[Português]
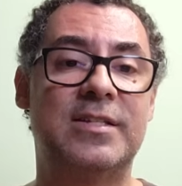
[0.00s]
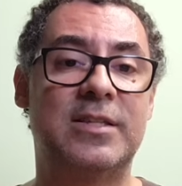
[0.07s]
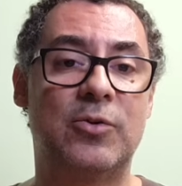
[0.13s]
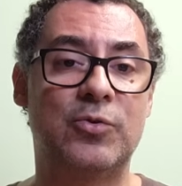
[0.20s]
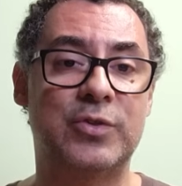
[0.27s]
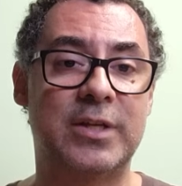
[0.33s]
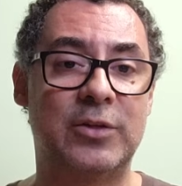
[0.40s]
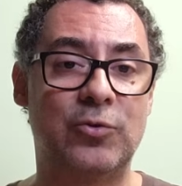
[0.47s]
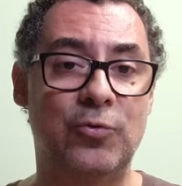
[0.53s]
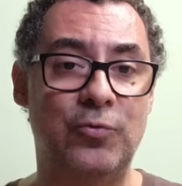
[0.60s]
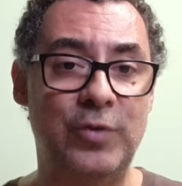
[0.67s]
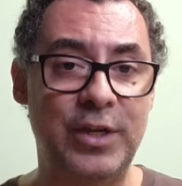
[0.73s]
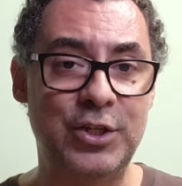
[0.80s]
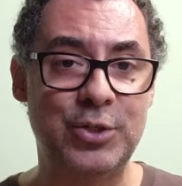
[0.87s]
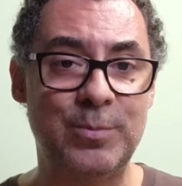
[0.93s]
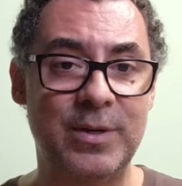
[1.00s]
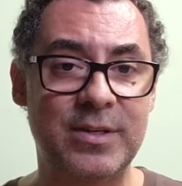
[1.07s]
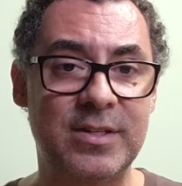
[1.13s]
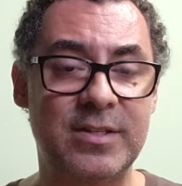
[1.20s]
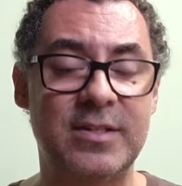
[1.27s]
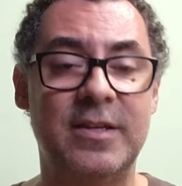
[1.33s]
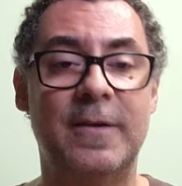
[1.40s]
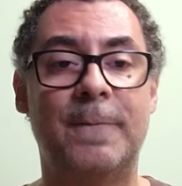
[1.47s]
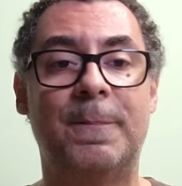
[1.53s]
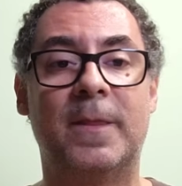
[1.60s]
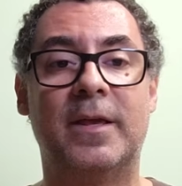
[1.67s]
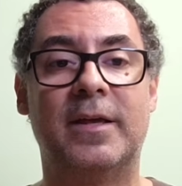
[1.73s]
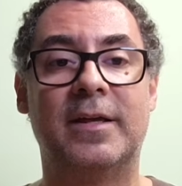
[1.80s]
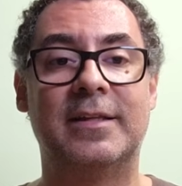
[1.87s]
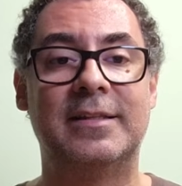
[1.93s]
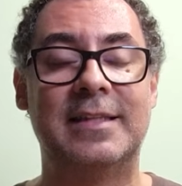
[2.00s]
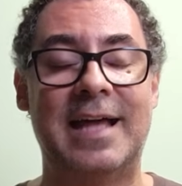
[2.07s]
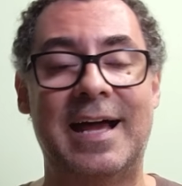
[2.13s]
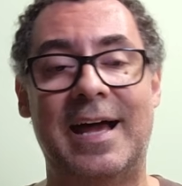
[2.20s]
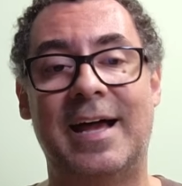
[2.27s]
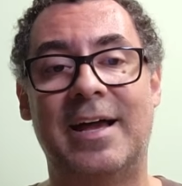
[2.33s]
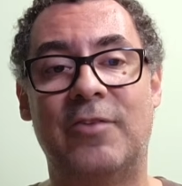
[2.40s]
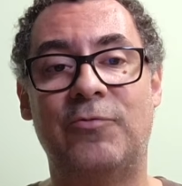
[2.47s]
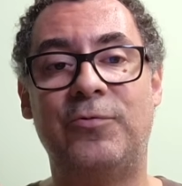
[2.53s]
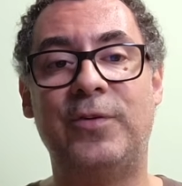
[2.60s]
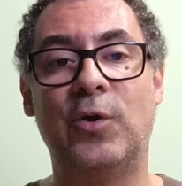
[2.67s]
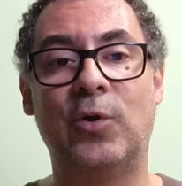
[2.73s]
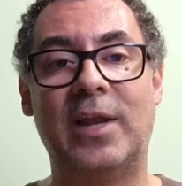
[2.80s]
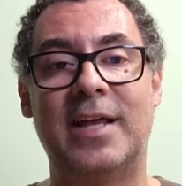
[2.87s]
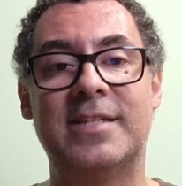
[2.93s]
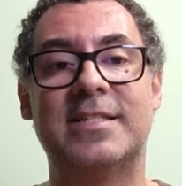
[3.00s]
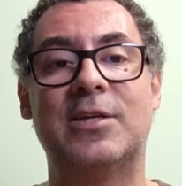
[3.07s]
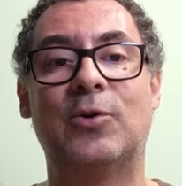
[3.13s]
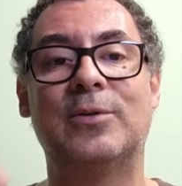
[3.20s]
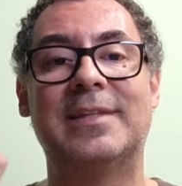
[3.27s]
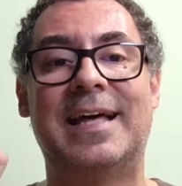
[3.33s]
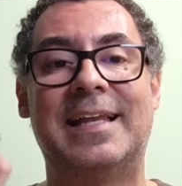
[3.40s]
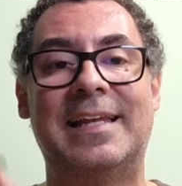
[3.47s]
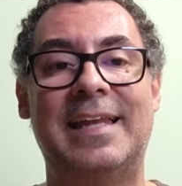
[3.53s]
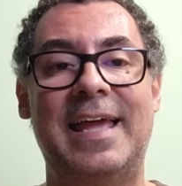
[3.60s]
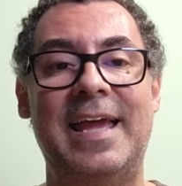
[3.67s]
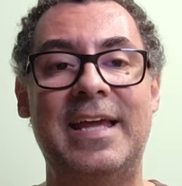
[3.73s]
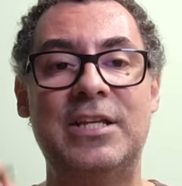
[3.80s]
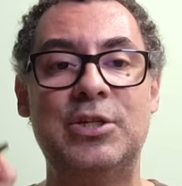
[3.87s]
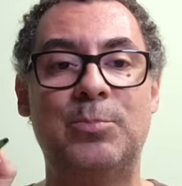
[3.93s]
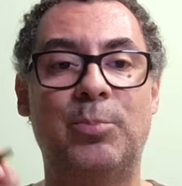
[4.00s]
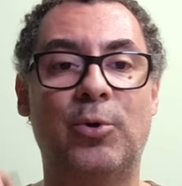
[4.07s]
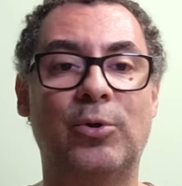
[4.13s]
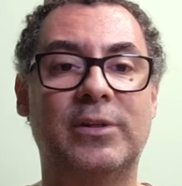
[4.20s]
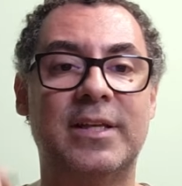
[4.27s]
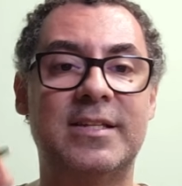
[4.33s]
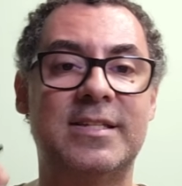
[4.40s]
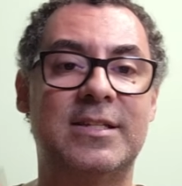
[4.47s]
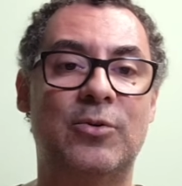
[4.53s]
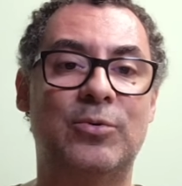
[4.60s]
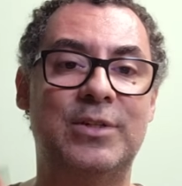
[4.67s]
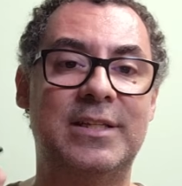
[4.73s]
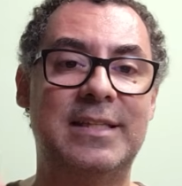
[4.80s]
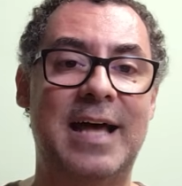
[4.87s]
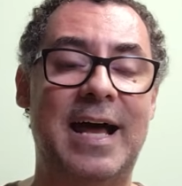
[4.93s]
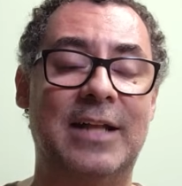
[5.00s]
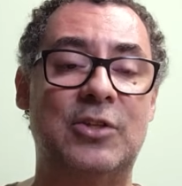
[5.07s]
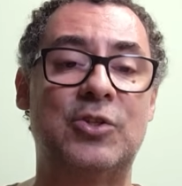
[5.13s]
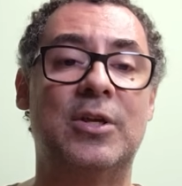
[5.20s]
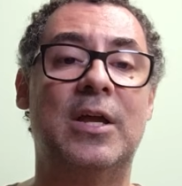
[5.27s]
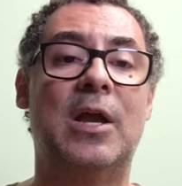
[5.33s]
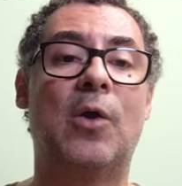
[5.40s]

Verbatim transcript: estão sendo vítimas da violação da lei de proteção de dados.